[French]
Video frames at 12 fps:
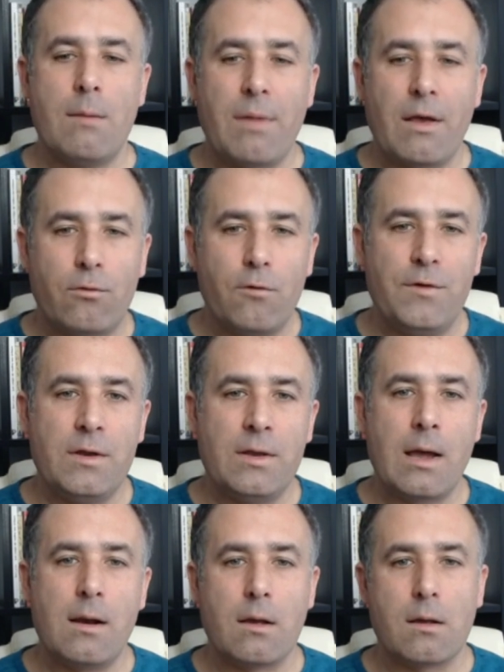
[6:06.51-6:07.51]
parce qu'au
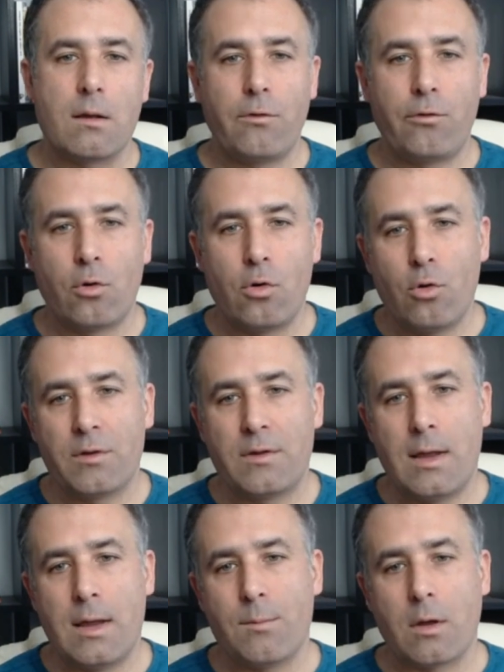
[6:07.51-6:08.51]
final, sur le long
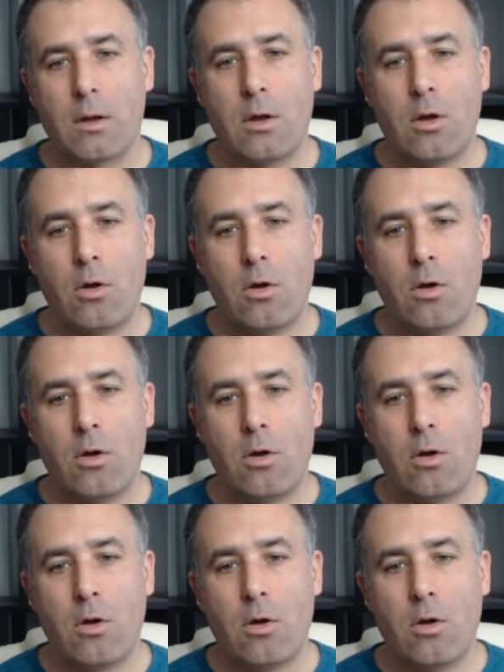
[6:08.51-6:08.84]
terme,